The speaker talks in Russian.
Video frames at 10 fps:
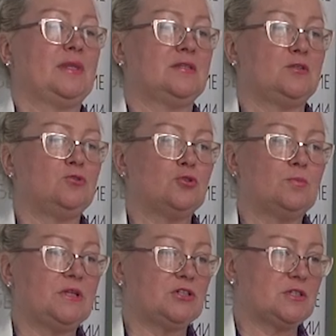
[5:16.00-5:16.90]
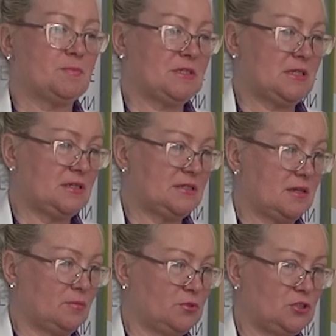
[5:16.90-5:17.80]
за то, чтобы наши
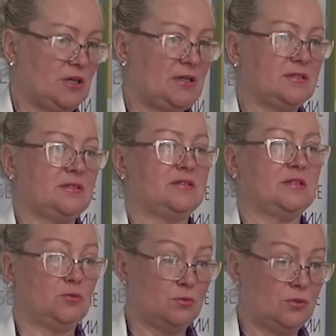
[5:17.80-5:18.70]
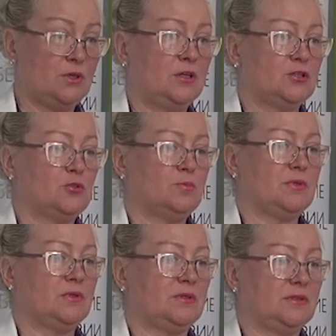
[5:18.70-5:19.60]
специалисты обучались, и за то,
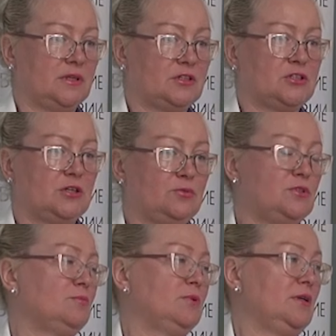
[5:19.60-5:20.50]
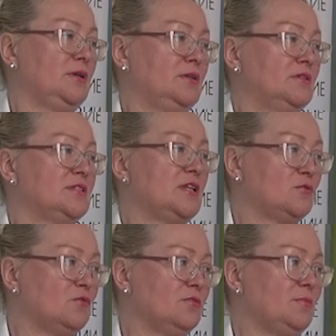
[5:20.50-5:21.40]
чтобы наши люди были
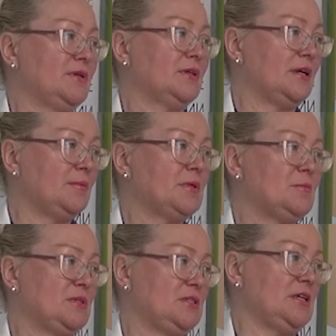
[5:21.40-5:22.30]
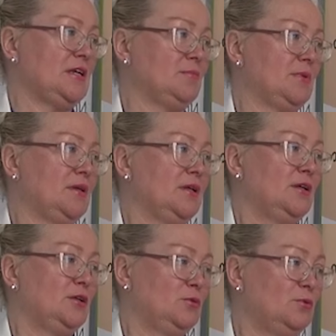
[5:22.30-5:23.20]
здоровыми, крепкими и сильными
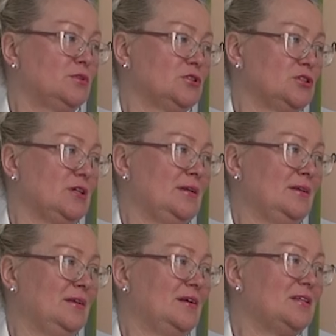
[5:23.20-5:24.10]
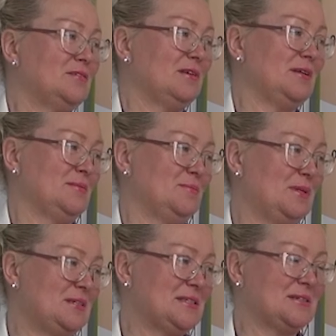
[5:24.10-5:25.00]
и долго жили, и радовали
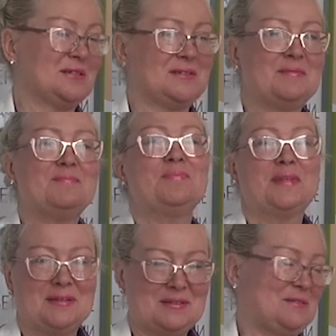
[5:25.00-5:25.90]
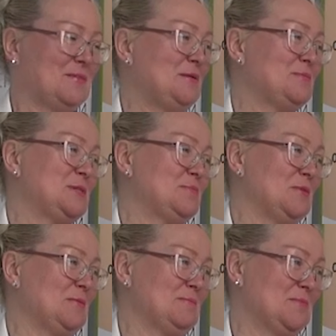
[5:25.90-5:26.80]
близких своим
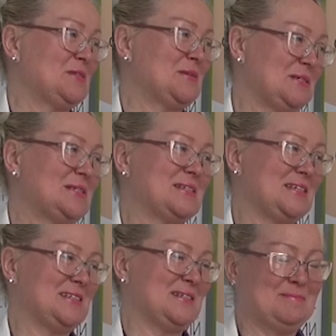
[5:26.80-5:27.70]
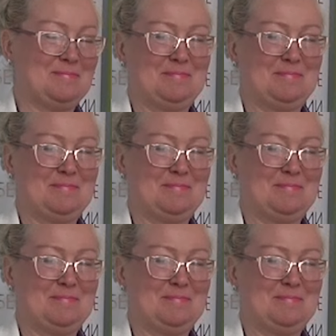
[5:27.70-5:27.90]
теплом, своих сердец.